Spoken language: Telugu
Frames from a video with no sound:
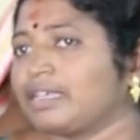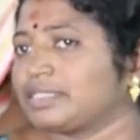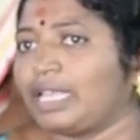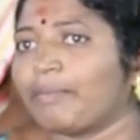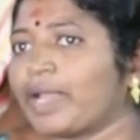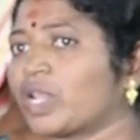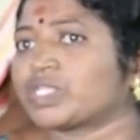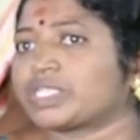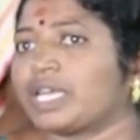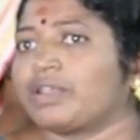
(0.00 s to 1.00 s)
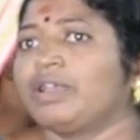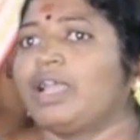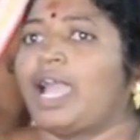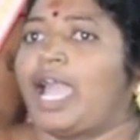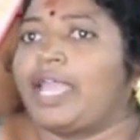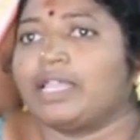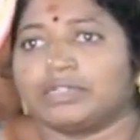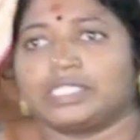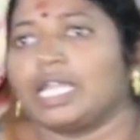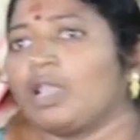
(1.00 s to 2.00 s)
సీఎం గారు వస్తారు ఆయన
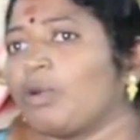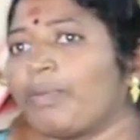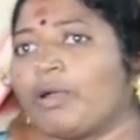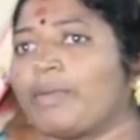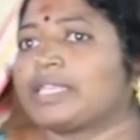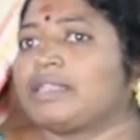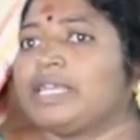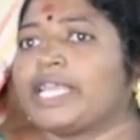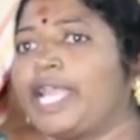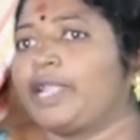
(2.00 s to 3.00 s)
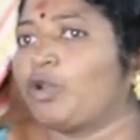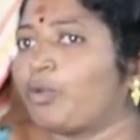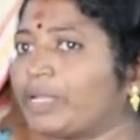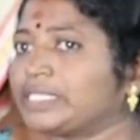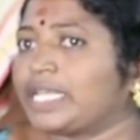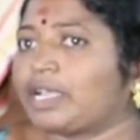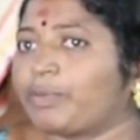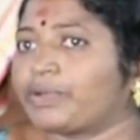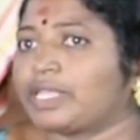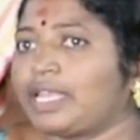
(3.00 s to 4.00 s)
వచ్చే లోపల మాత్రం గేట్ ఓపెన్
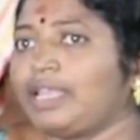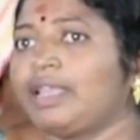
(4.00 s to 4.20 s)
చేయకపోతే